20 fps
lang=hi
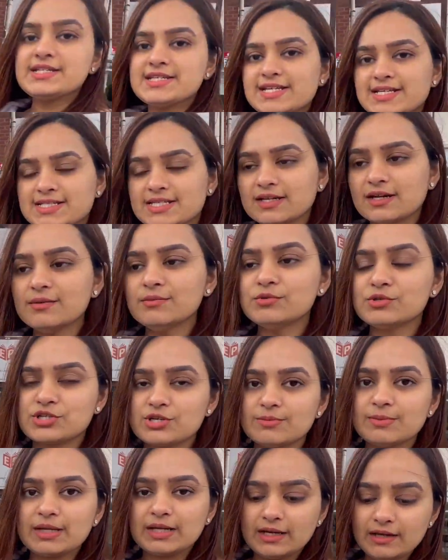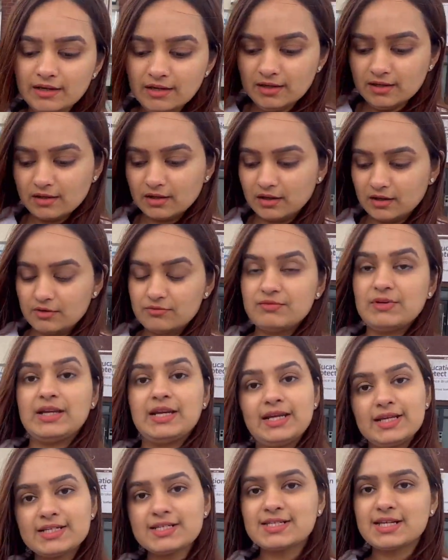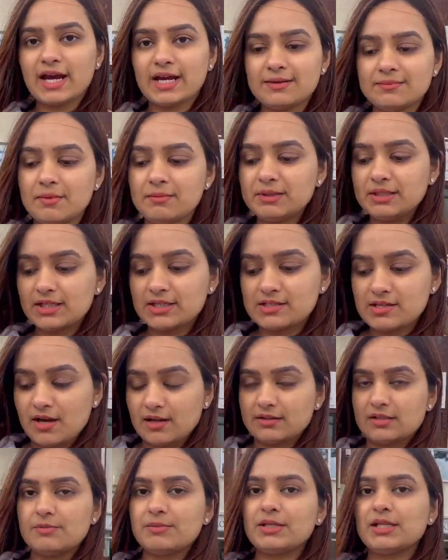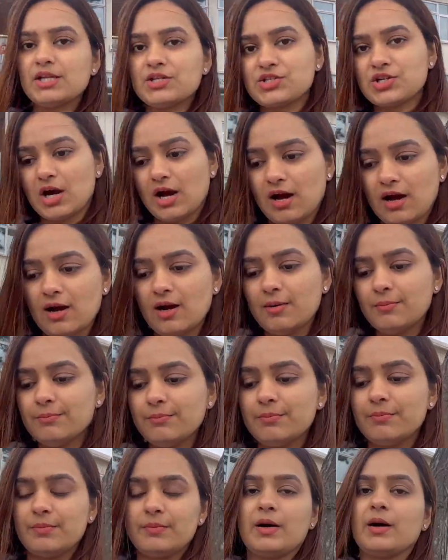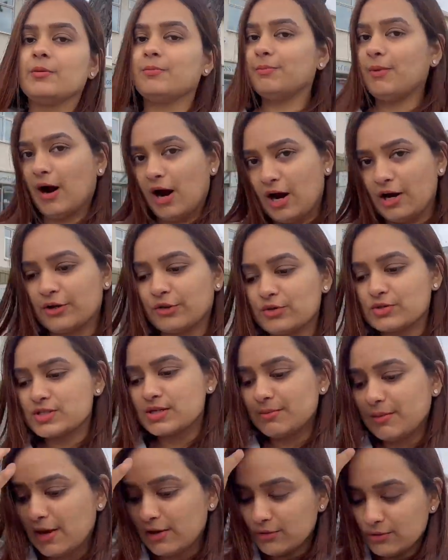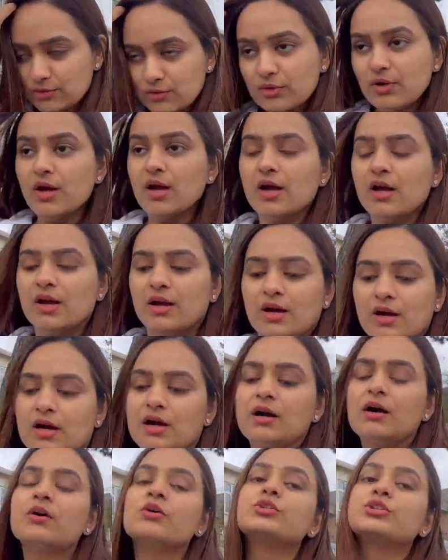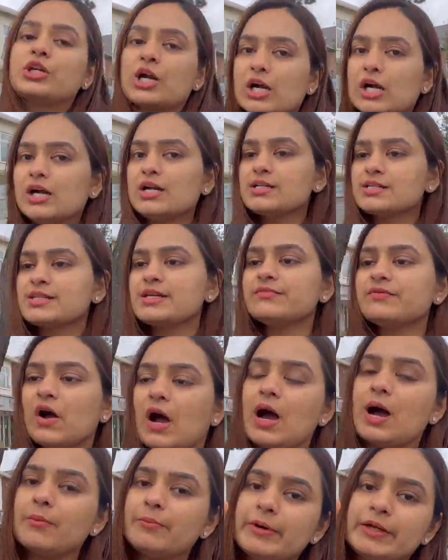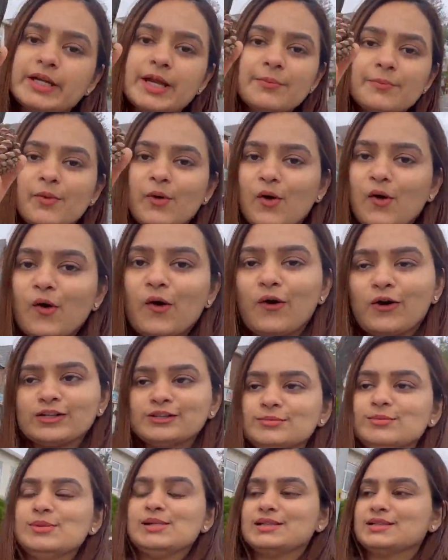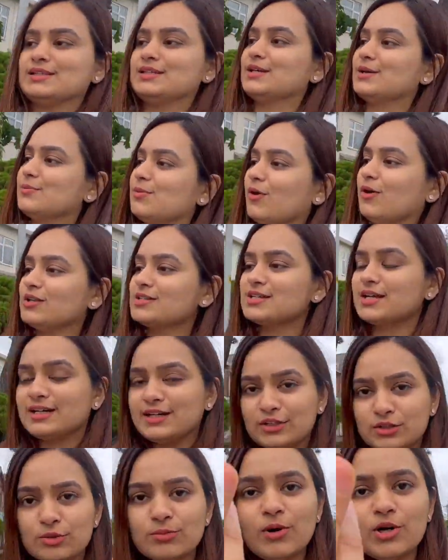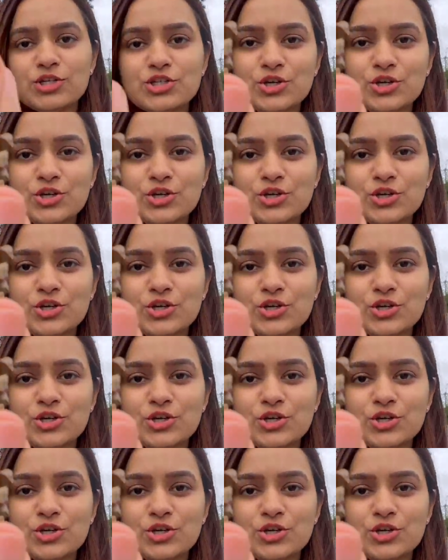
चीज़ है ना मुझे मेरे विलेज साइड में भी दिख जाती है मतलब जहाँ हम पहाड़ों से मैं हूँ उत्तराखंड से वहाँ पर ये बहुत मिलती है बहुत सारी ये तो बहुत